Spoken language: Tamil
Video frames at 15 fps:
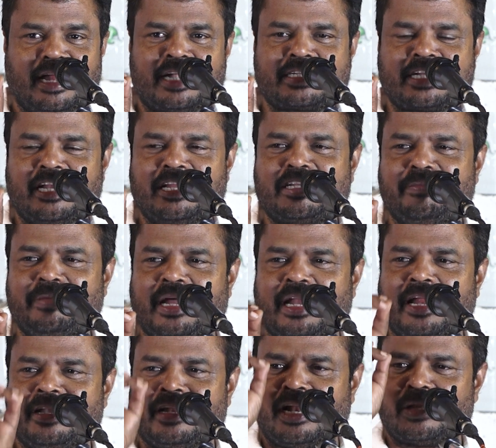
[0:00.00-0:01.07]
நாட்களுக்கு
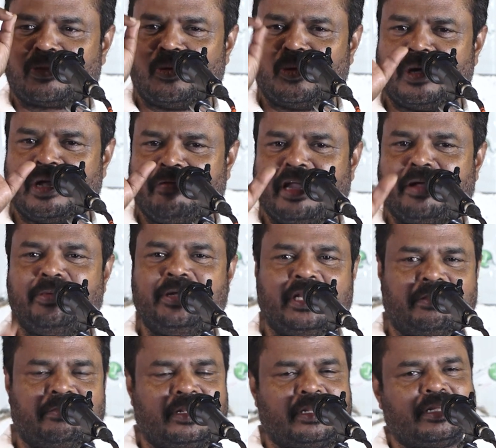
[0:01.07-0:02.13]
மேலே என்னால் தூங்கவே
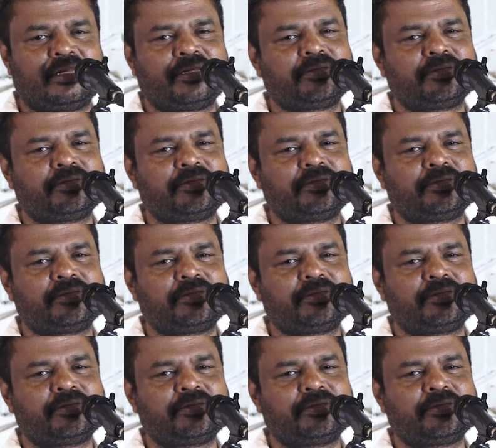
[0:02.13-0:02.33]
முடியவில்லை